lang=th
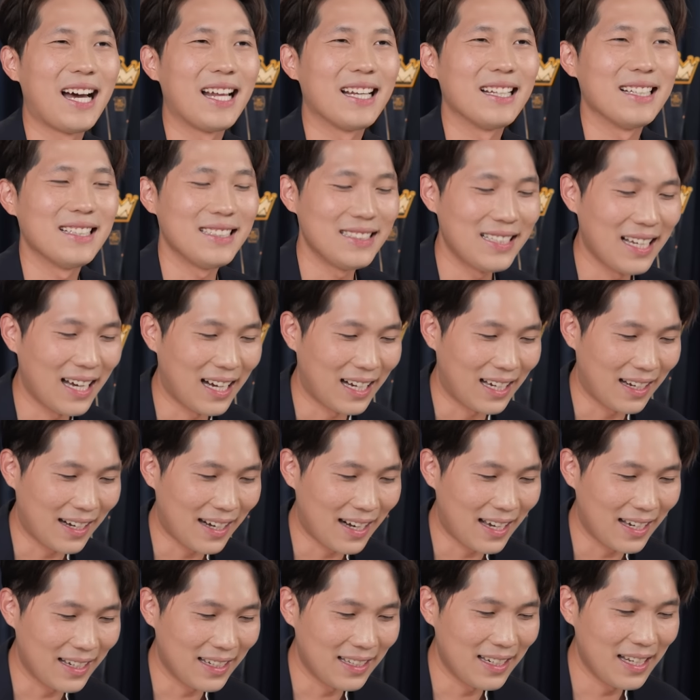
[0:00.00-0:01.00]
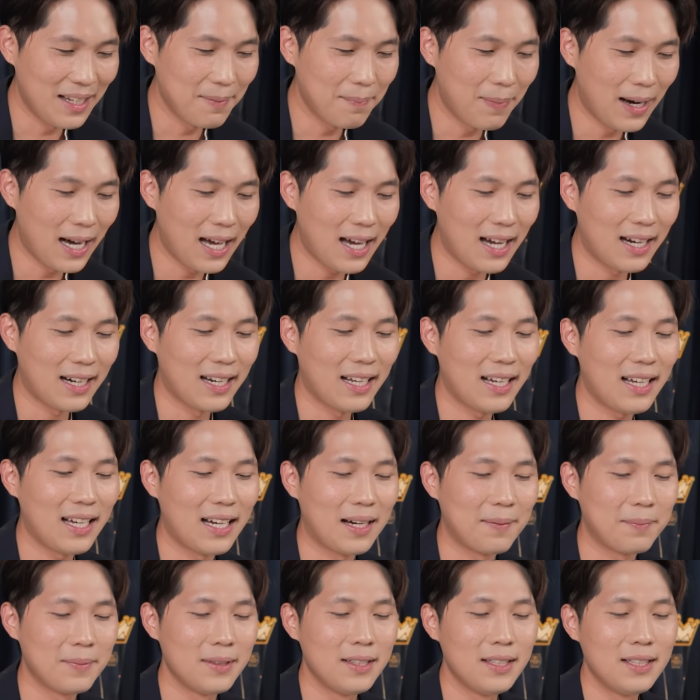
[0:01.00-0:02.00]
การอย่างไรได้บ้างนะ
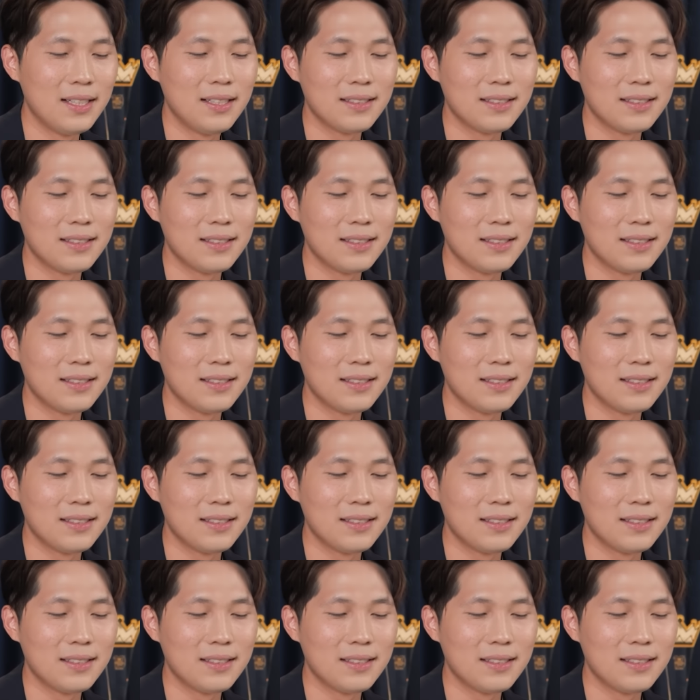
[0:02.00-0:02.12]
ครับ